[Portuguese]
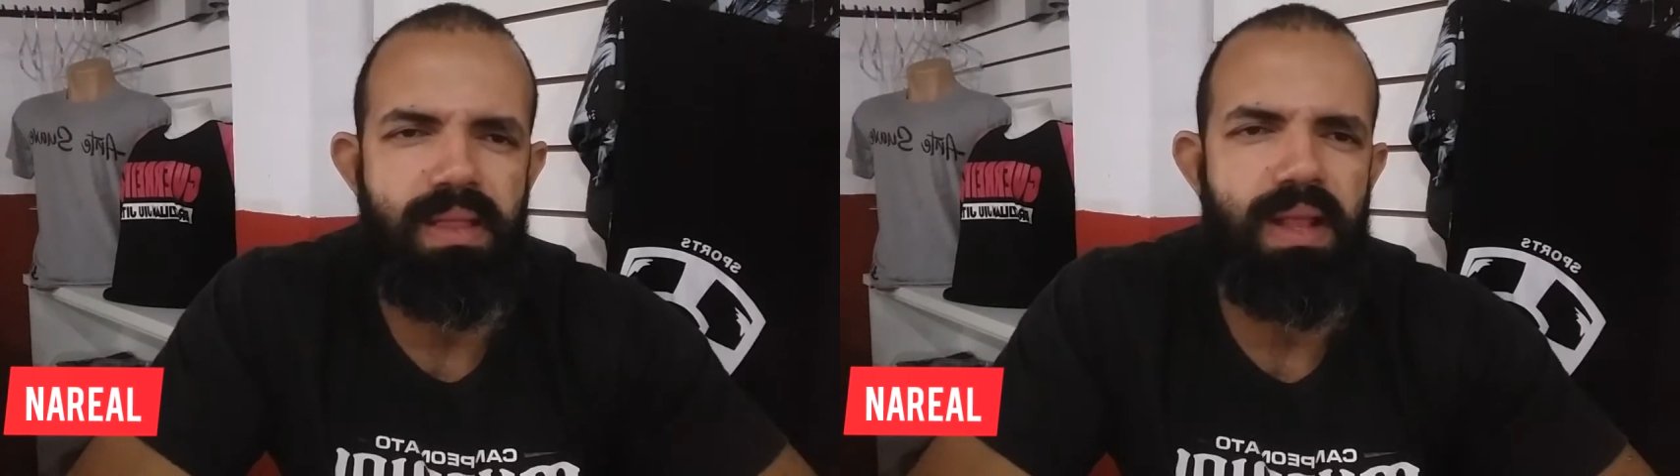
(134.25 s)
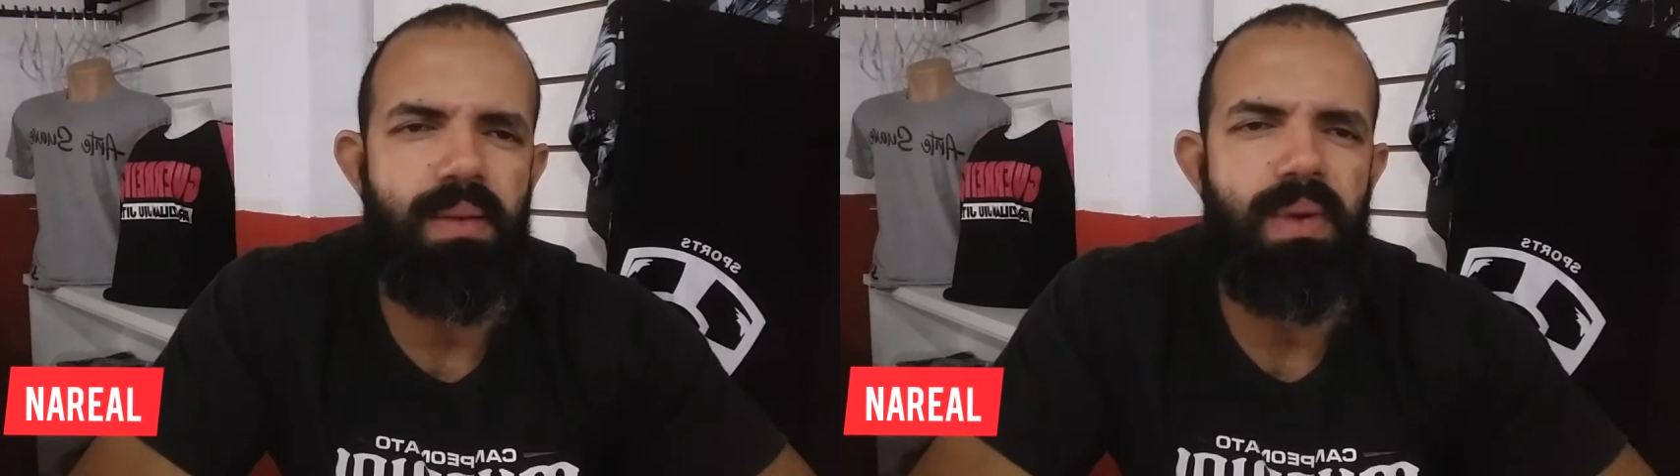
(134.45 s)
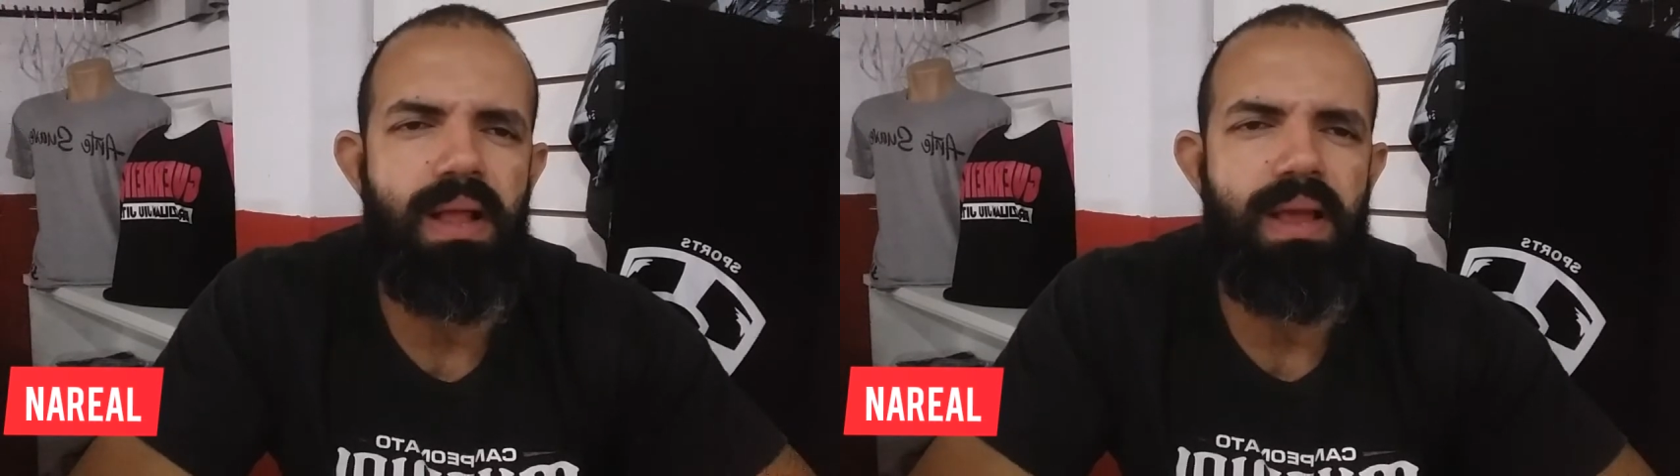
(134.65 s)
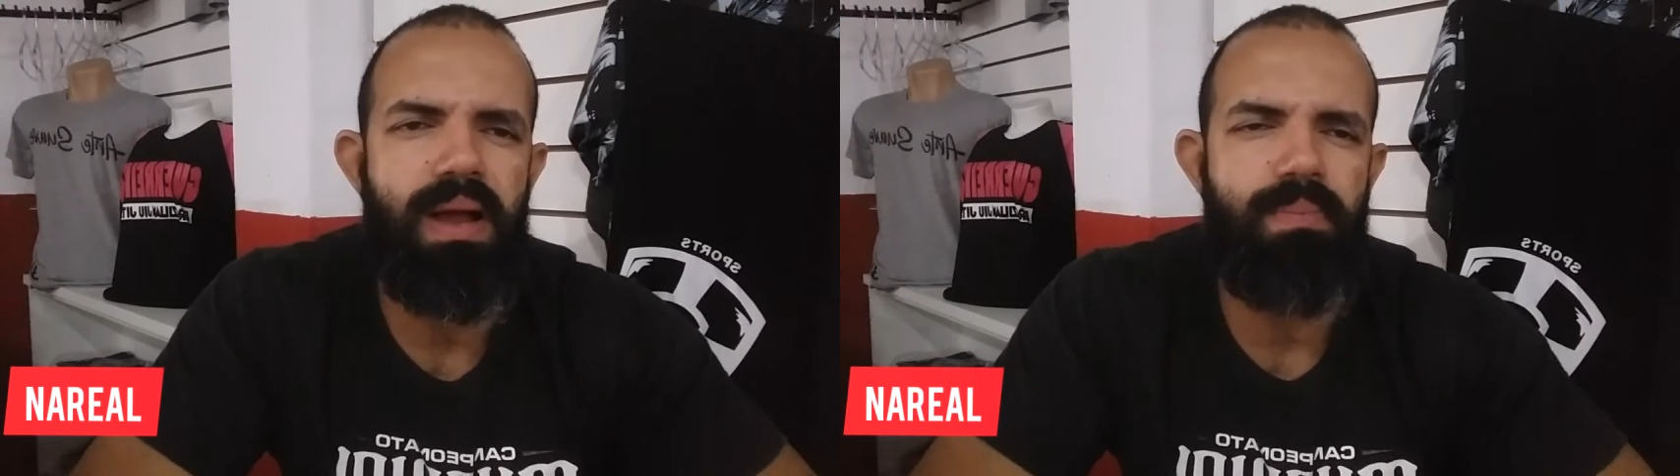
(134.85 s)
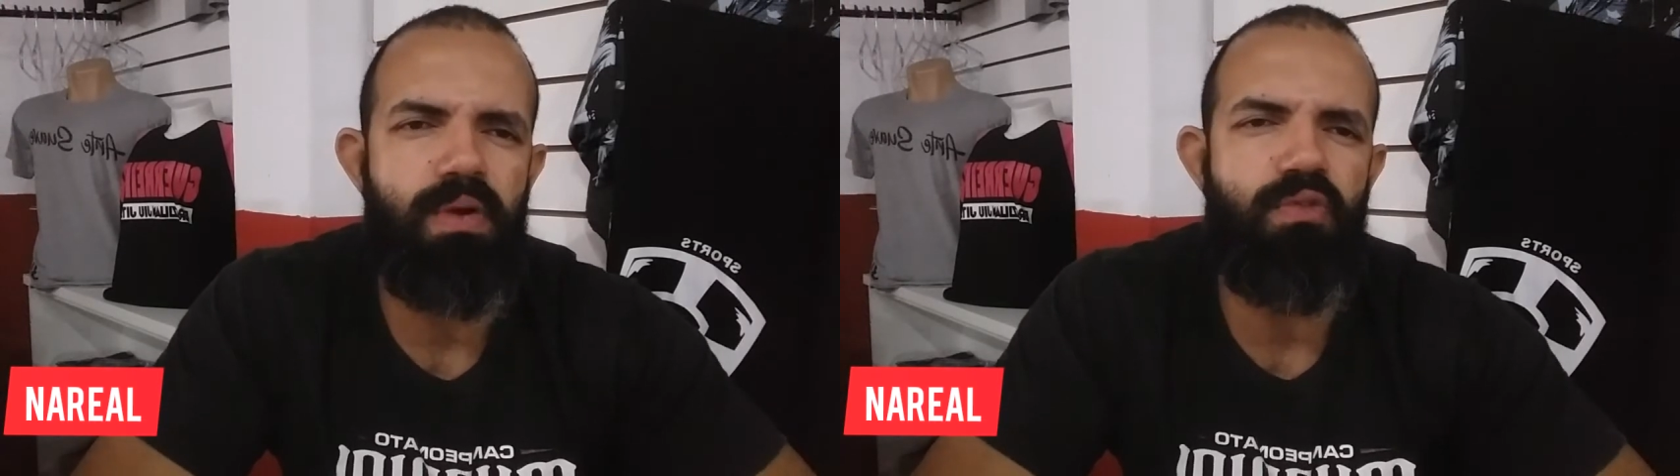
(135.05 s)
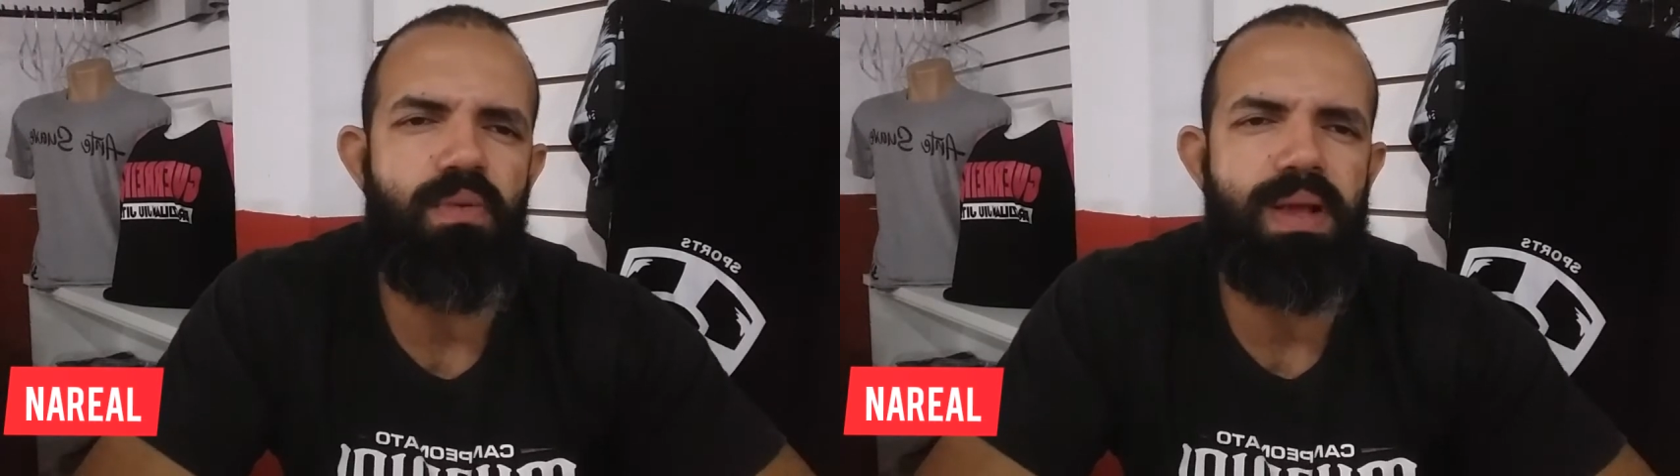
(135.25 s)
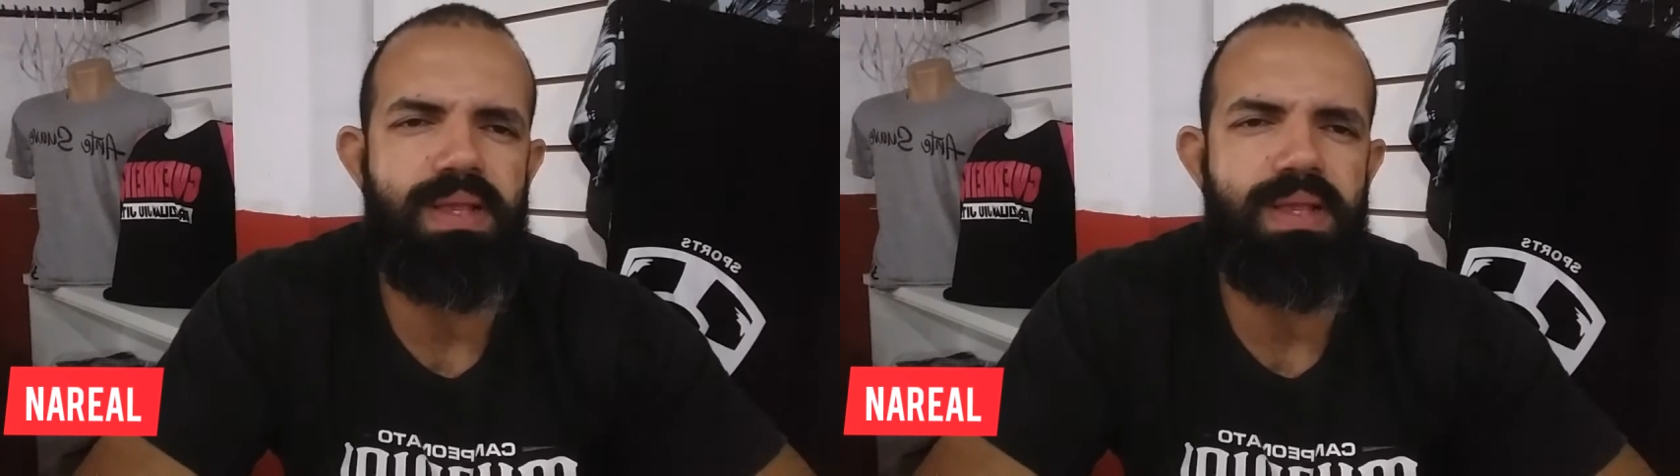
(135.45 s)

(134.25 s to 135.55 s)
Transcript: trabalhar para formar